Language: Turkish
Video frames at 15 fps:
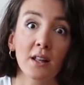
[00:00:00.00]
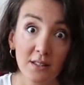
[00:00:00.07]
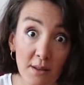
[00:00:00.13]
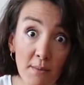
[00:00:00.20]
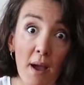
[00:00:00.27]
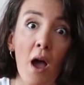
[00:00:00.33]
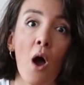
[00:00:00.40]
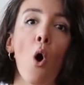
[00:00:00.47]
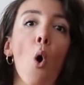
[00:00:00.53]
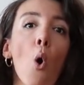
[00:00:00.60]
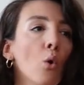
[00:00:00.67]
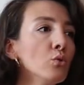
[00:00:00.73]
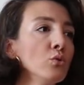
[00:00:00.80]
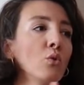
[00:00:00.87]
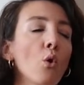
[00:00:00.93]
Değil mi?
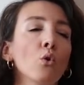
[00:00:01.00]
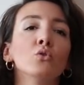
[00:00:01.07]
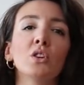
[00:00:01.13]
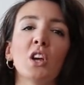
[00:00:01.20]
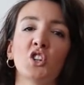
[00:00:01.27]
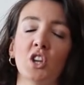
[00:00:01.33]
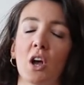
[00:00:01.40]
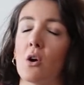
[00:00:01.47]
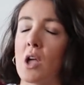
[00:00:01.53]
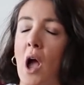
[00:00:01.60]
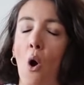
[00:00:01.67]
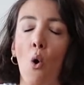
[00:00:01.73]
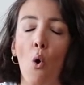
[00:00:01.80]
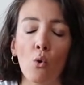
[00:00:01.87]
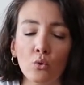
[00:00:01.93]
Onu onu yaşa
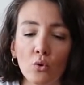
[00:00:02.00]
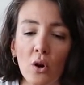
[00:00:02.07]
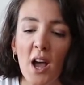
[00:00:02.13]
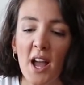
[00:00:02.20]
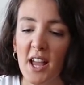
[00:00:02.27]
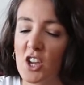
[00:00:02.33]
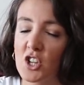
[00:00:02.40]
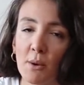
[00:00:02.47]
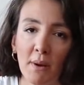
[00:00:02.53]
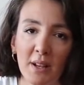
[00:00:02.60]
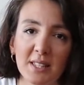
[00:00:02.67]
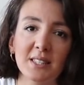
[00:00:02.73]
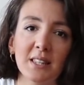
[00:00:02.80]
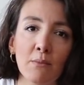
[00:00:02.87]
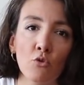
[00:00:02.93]
ya onu
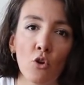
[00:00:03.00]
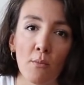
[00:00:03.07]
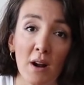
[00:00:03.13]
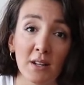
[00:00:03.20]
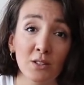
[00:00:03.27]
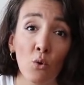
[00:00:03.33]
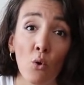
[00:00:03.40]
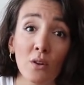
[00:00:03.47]
yaşamak istemiyorum artık.